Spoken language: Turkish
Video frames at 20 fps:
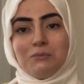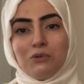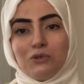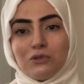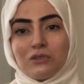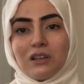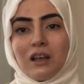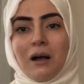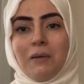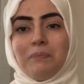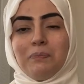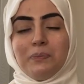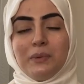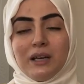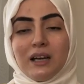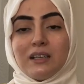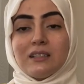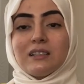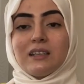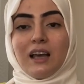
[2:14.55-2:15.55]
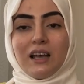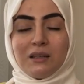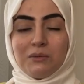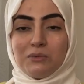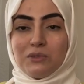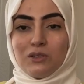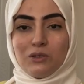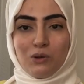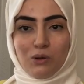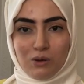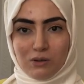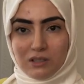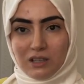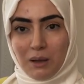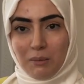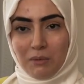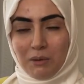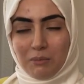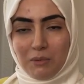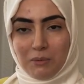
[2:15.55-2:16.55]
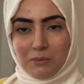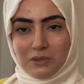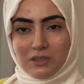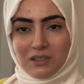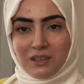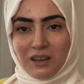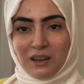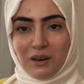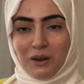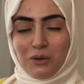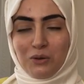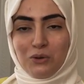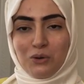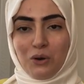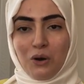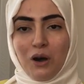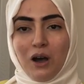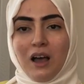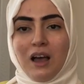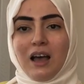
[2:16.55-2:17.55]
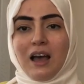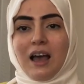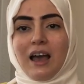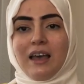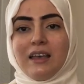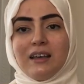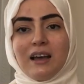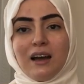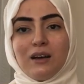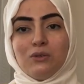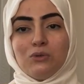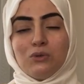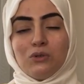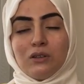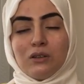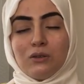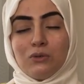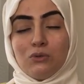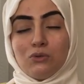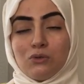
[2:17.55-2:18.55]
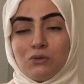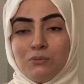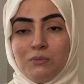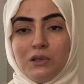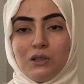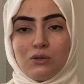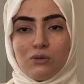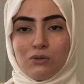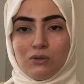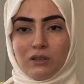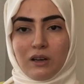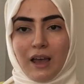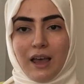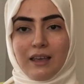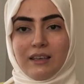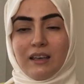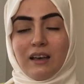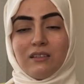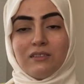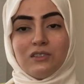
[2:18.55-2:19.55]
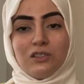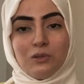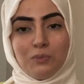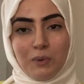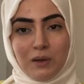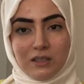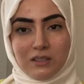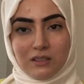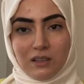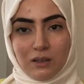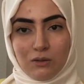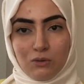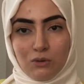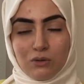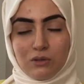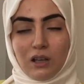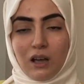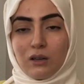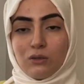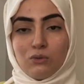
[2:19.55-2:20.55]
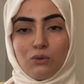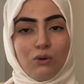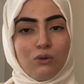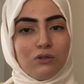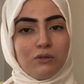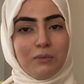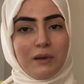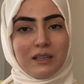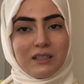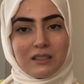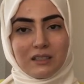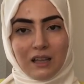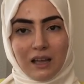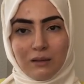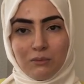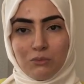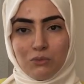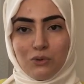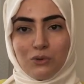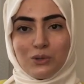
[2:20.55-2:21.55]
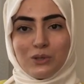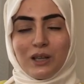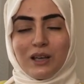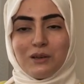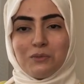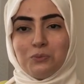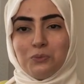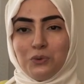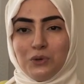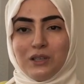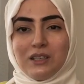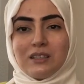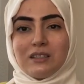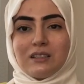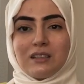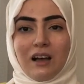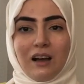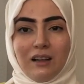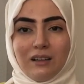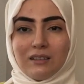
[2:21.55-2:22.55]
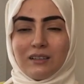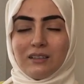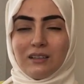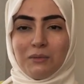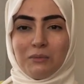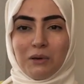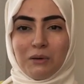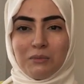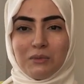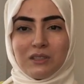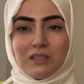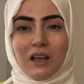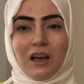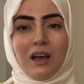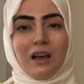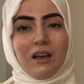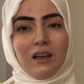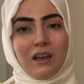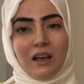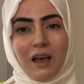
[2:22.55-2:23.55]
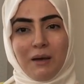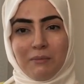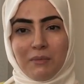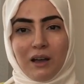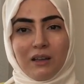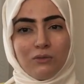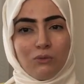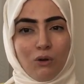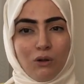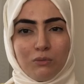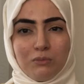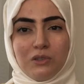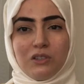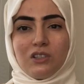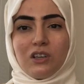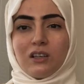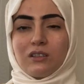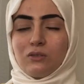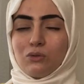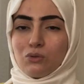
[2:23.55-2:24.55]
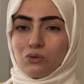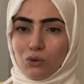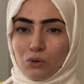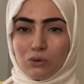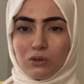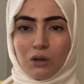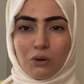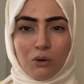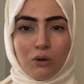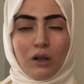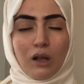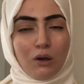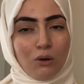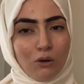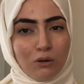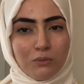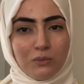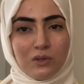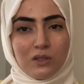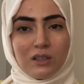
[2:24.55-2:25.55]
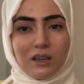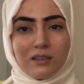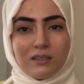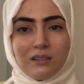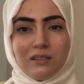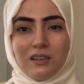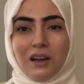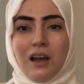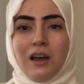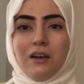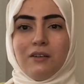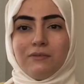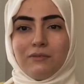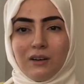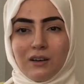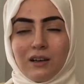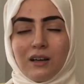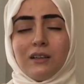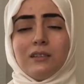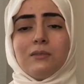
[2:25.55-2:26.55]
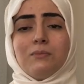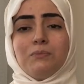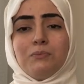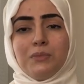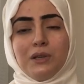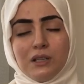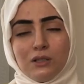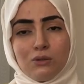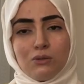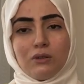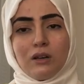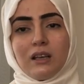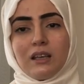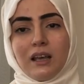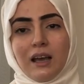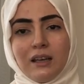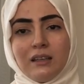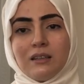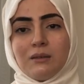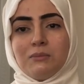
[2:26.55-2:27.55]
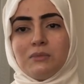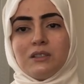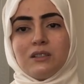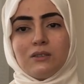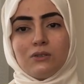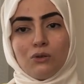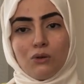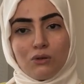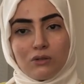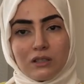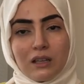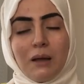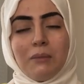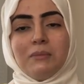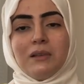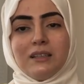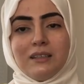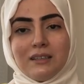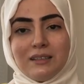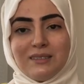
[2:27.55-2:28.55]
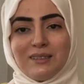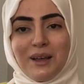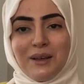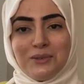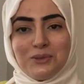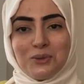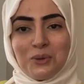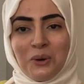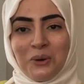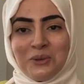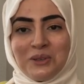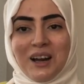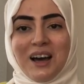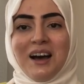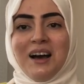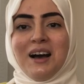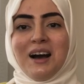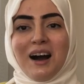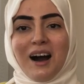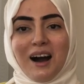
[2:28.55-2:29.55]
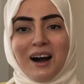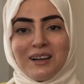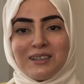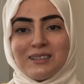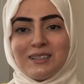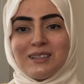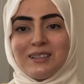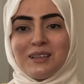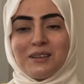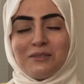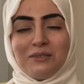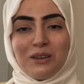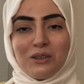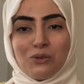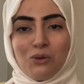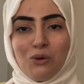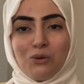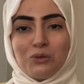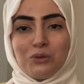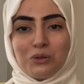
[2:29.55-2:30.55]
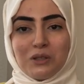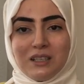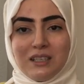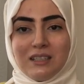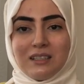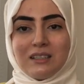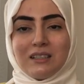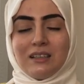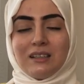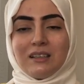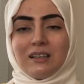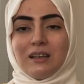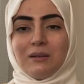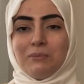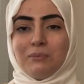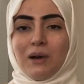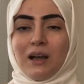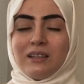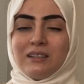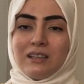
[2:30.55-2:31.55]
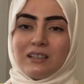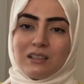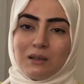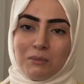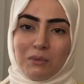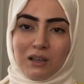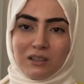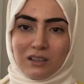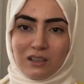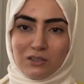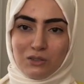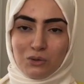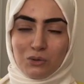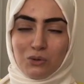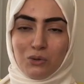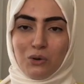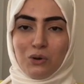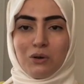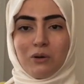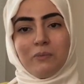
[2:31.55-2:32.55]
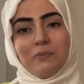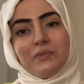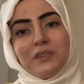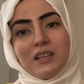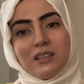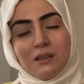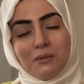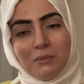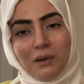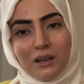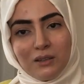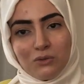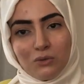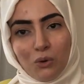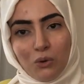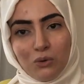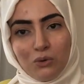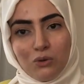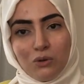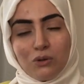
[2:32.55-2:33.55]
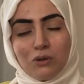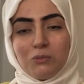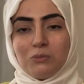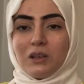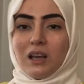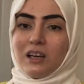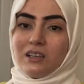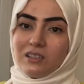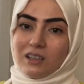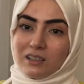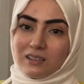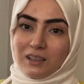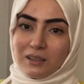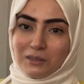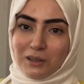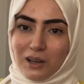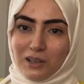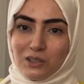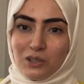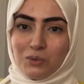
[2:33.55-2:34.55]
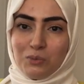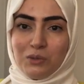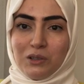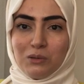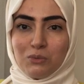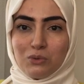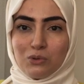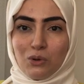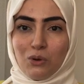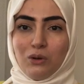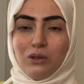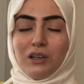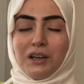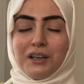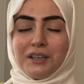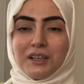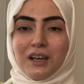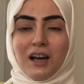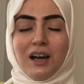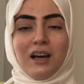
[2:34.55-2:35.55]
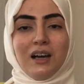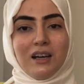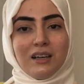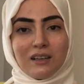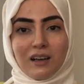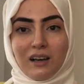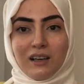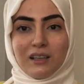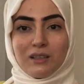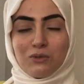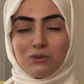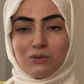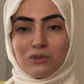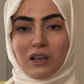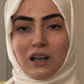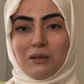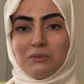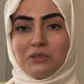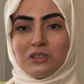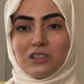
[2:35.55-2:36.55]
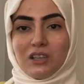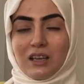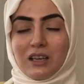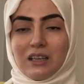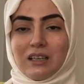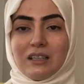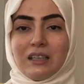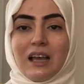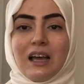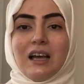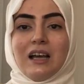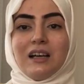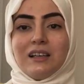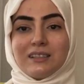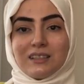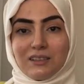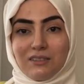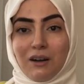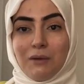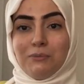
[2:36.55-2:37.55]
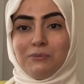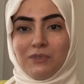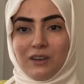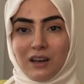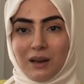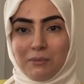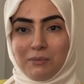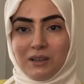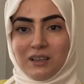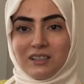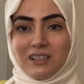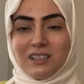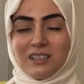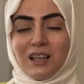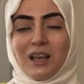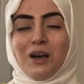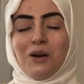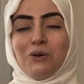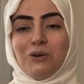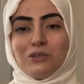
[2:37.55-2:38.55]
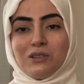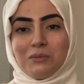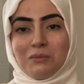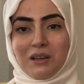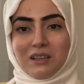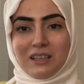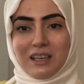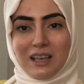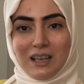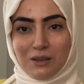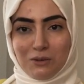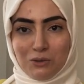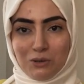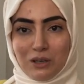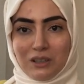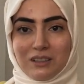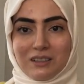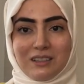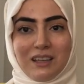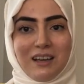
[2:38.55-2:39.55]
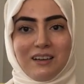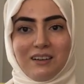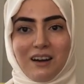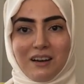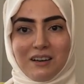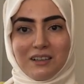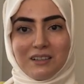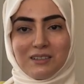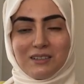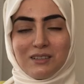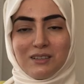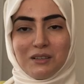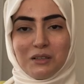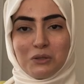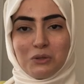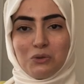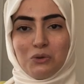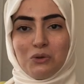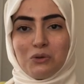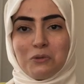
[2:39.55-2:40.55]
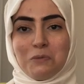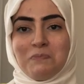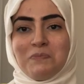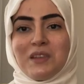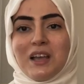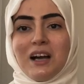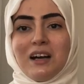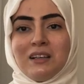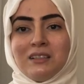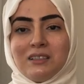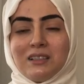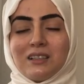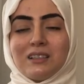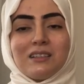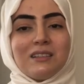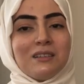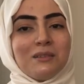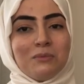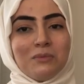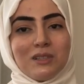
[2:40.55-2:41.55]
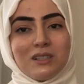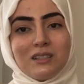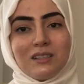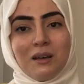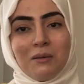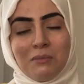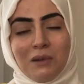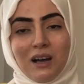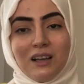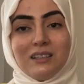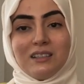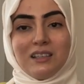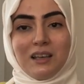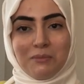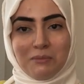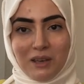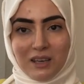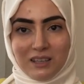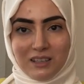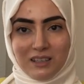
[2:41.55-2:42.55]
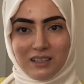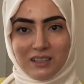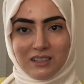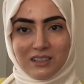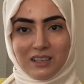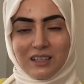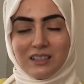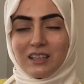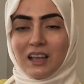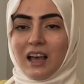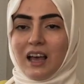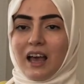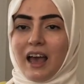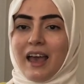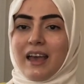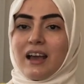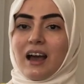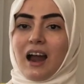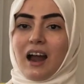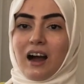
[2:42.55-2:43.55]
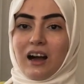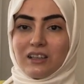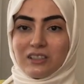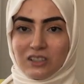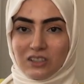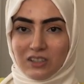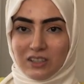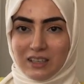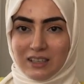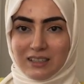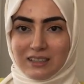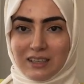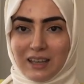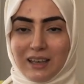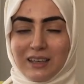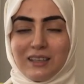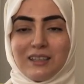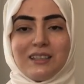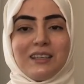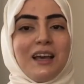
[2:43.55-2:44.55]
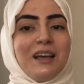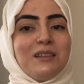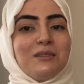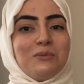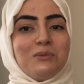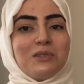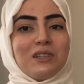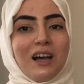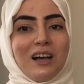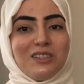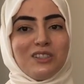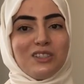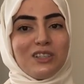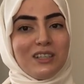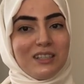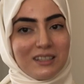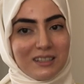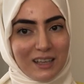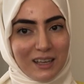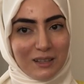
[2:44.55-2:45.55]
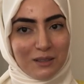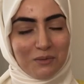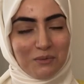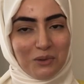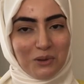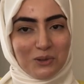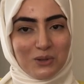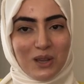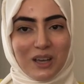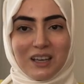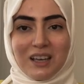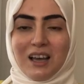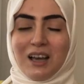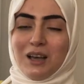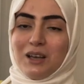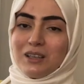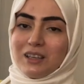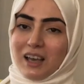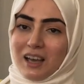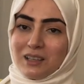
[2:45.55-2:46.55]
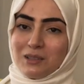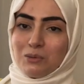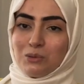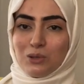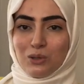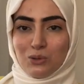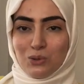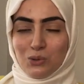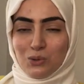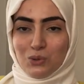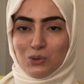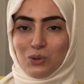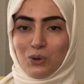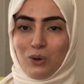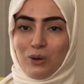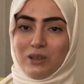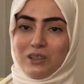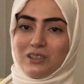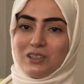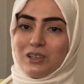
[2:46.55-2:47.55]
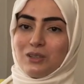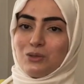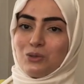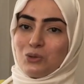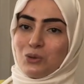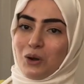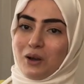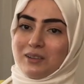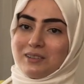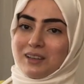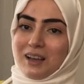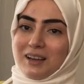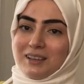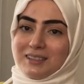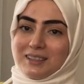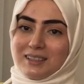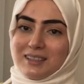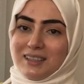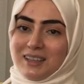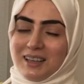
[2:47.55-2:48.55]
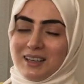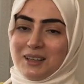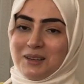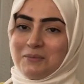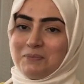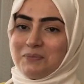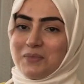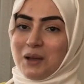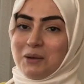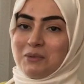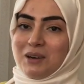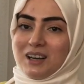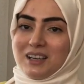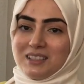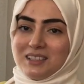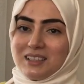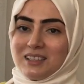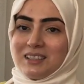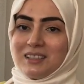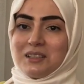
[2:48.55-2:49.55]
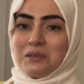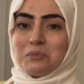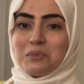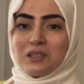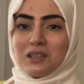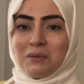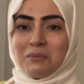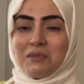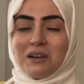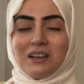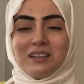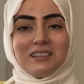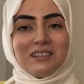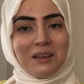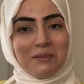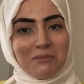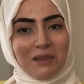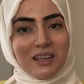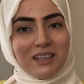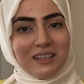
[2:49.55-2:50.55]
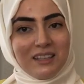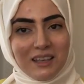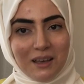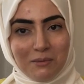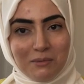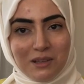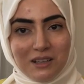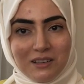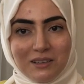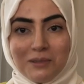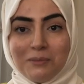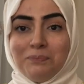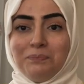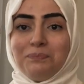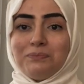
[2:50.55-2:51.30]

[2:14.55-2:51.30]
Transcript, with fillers: Burada biraz kendimizi gözlemlememiz gerekiyor. Eğer e, uzun bir süre yanlış besleniyorsak, doğru besleniyorsak beslenmiyorsak bu hissi algılamamız e, hemen olmayacaktır. Çok da kolay olmayacaktır. Fakat bir süre kendimizi gözlemledikten sonra açlık ve tokluk hissini ben ne zaman acıkıyorum, ne zaman doyuyorum, gerçekten aç mıyım sorularına gayet güzel bir şekilde cevap verebiliriz. O zaman ilk kuralı tekrar hatırlatıyorum. Acıktığımız zaman yemek yiyeceğiz. Eğer aç değilsek, kendimizi aç hissetmiyorsak kendimize şunu söyleyeceğiz. Şu anda aç değilim ama acıktığım zaman yemek yiyebilirim